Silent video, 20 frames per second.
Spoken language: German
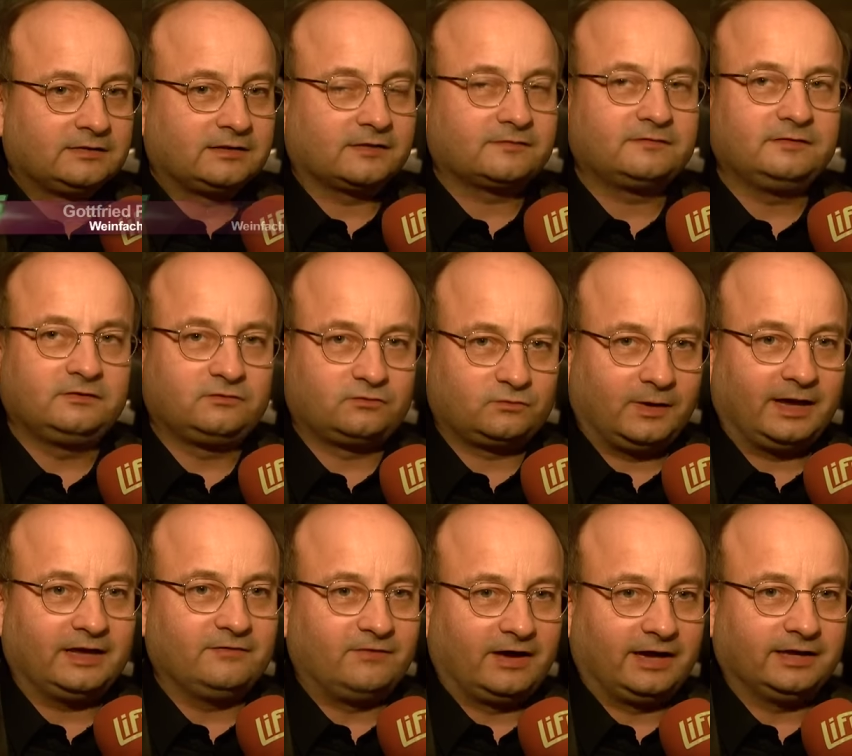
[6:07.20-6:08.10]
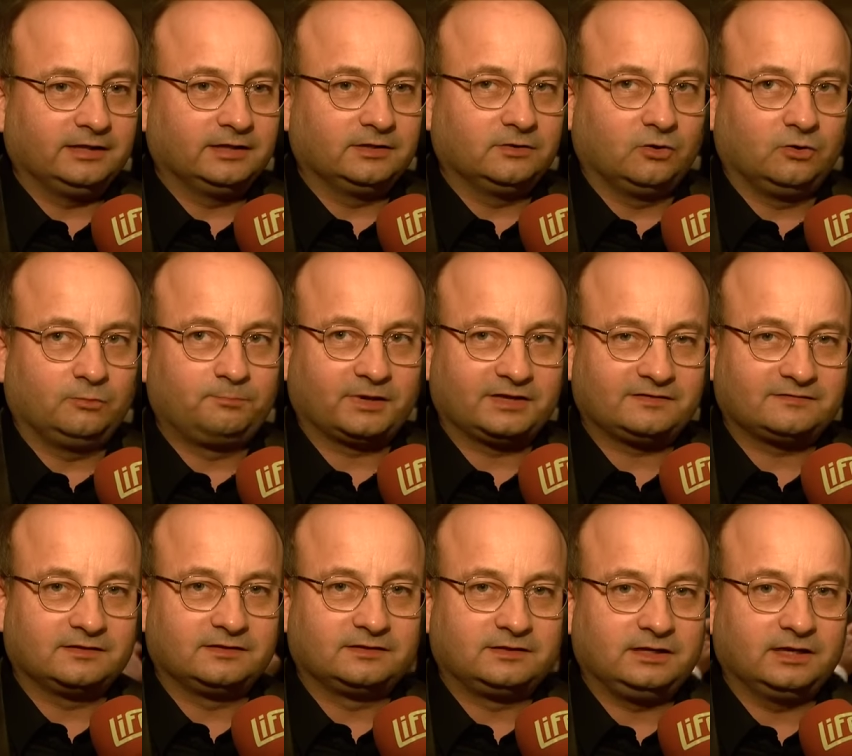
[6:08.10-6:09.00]
dass ich zwei Weine da
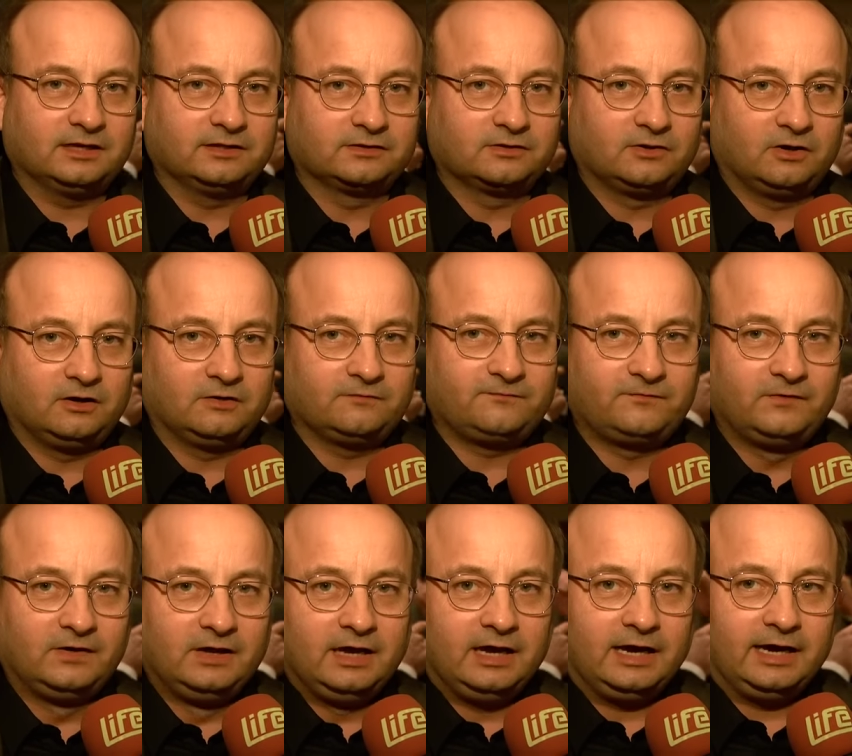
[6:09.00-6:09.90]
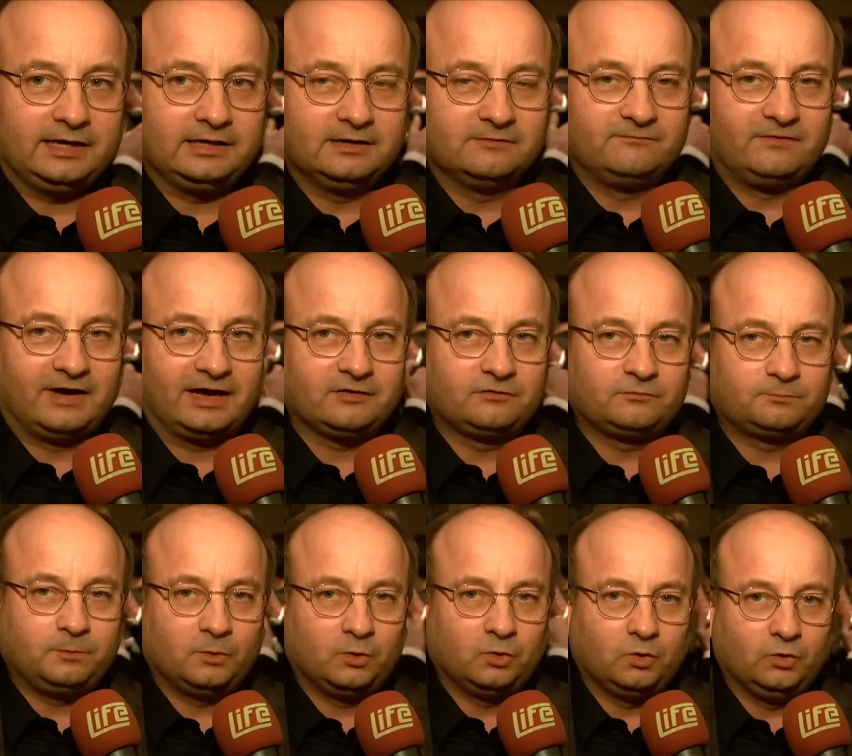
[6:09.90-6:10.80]
präsentieren darf, einen
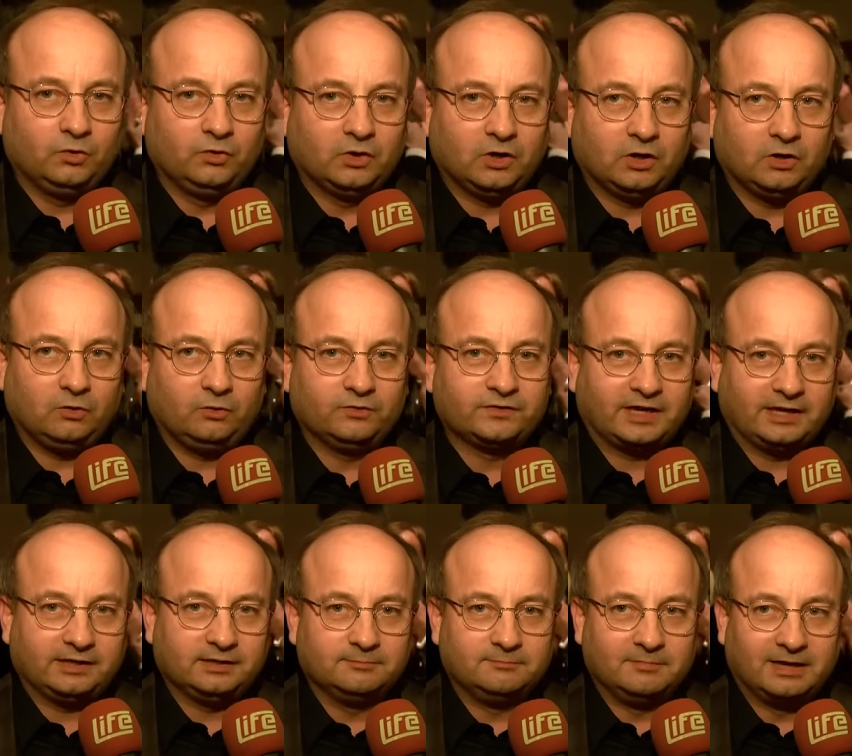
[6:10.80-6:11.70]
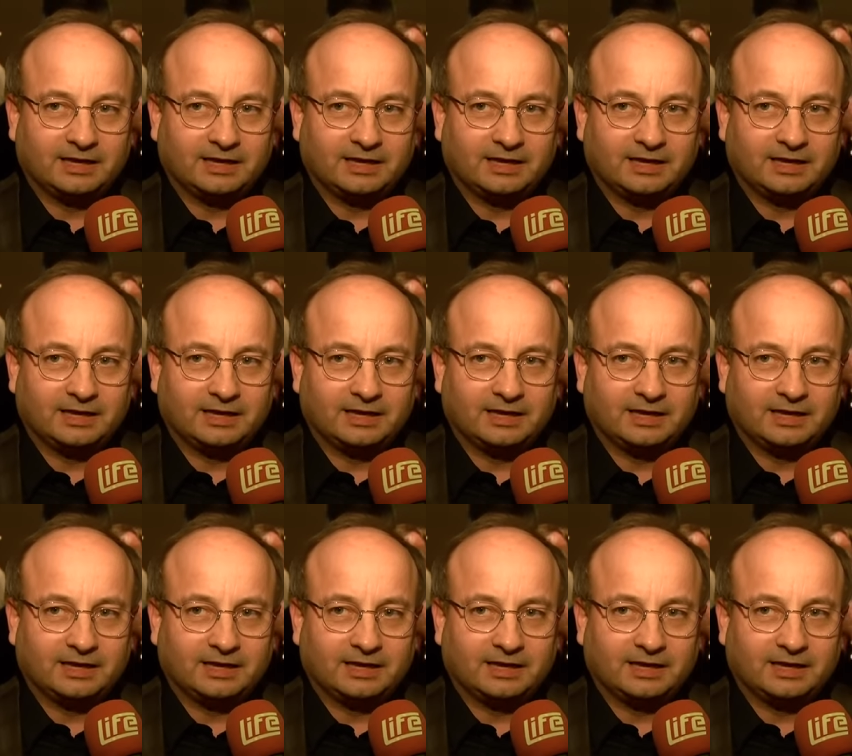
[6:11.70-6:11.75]
Weißburgunder und einen